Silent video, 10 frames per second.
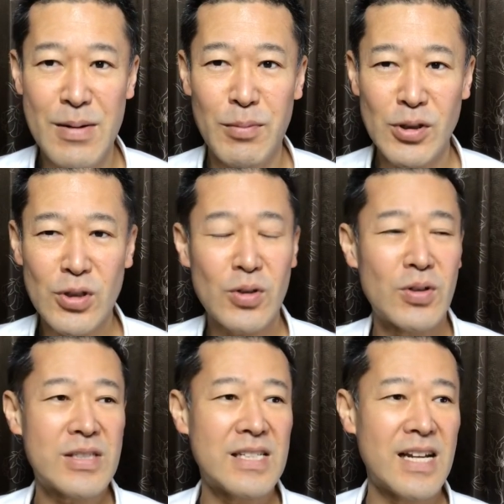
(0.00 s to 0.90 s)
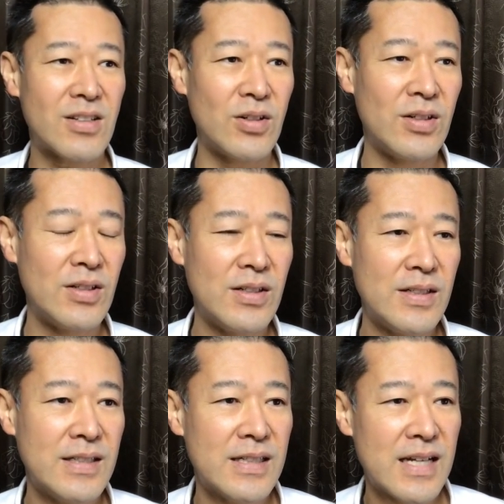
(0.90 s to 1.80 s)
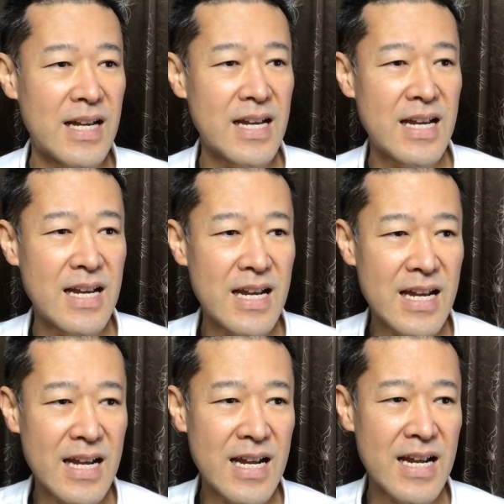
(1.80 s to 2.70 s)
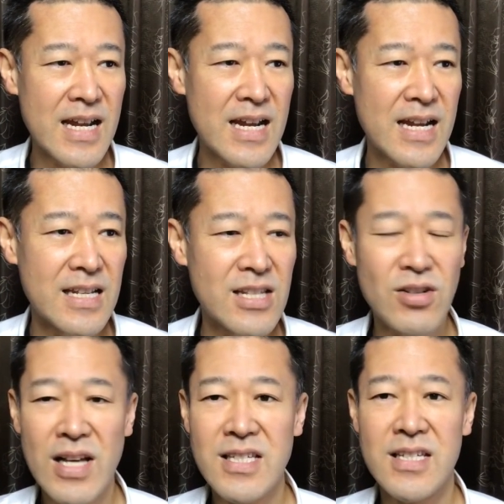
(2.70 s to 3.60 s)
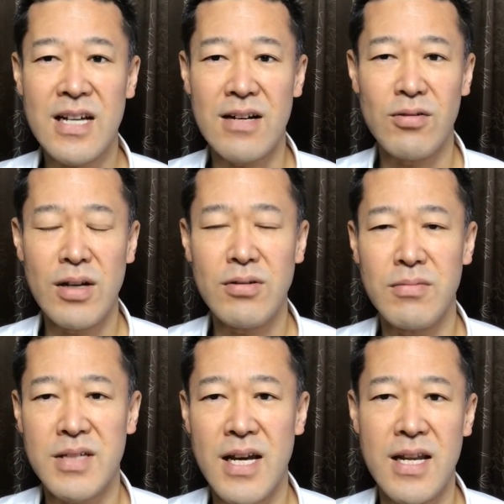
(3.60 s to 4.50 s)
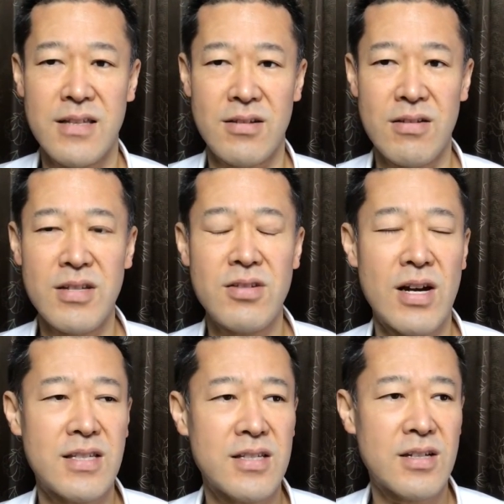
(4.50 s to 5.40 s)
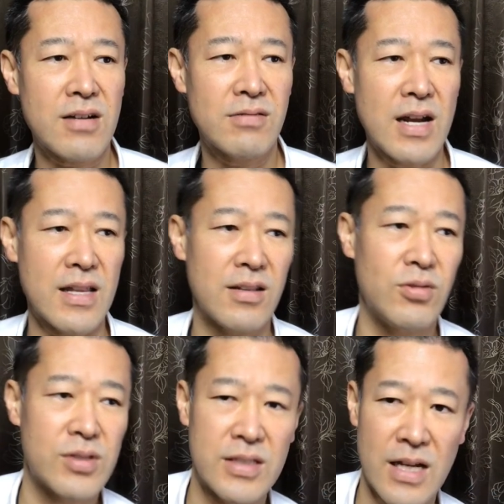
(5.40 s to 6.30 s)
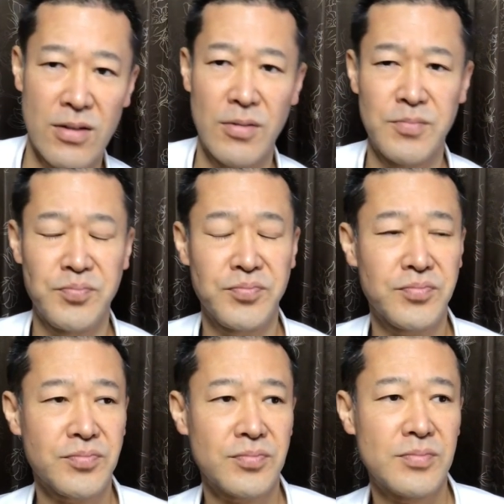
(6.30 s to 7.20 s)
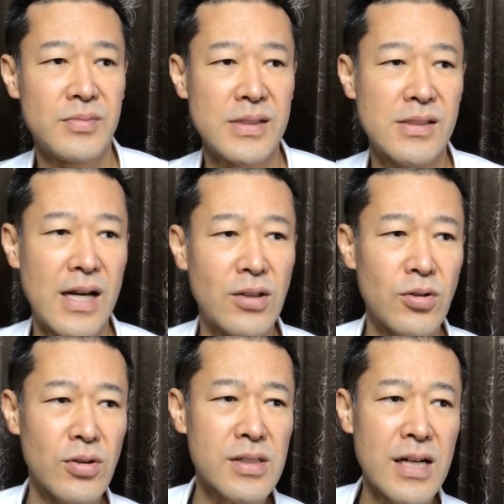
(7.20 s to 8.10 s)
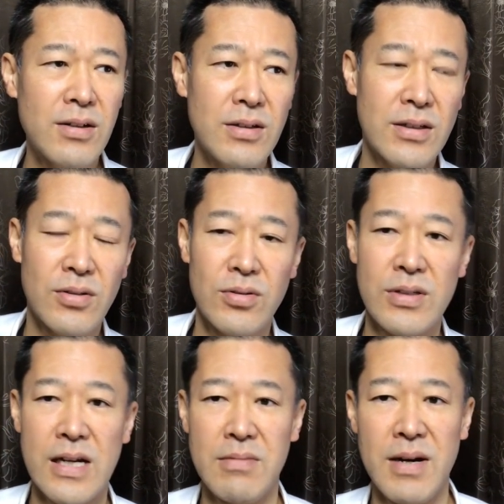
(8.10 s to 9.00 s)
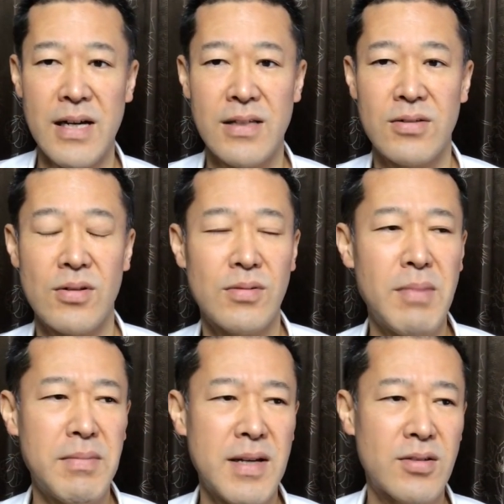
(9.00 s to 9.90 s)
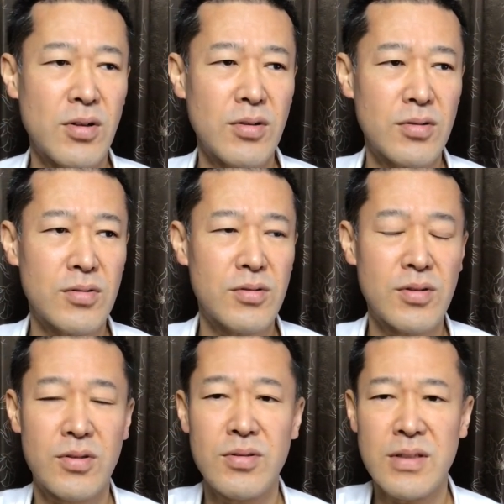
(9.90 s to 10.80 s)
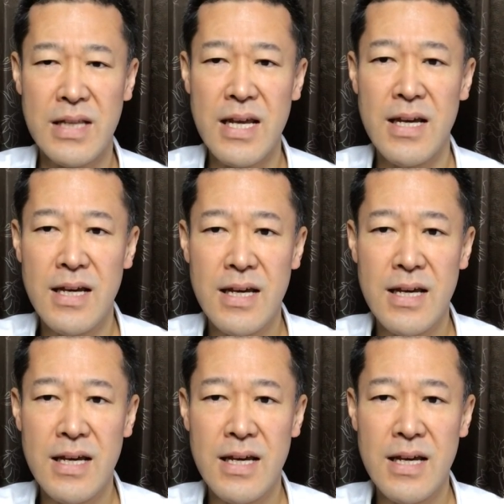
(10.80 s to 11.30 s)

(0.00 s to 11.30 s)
もうちょっと欲しいなと。28時間、こんなん言ってもしゃあないんですけど、28時間ぐらい欲しいなと。あと4時間余裕があれば、それそれを作ってね、